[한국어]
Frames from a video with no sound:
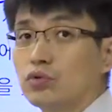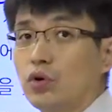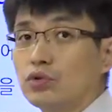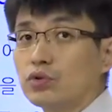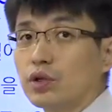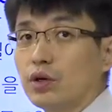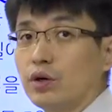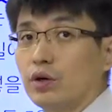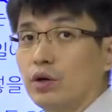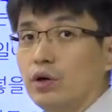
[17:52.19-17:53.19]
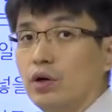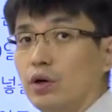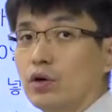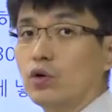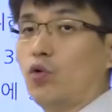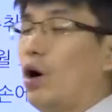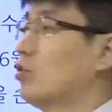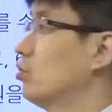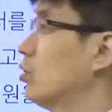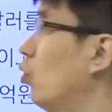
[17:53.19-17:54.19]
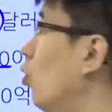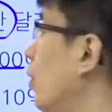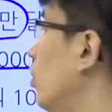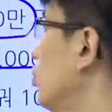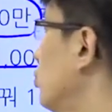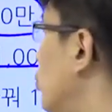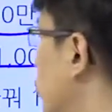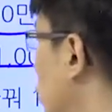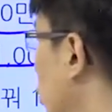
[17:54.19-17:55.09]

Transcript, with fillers: 떨어졌대요. 그럼 환율이 500원으로 툭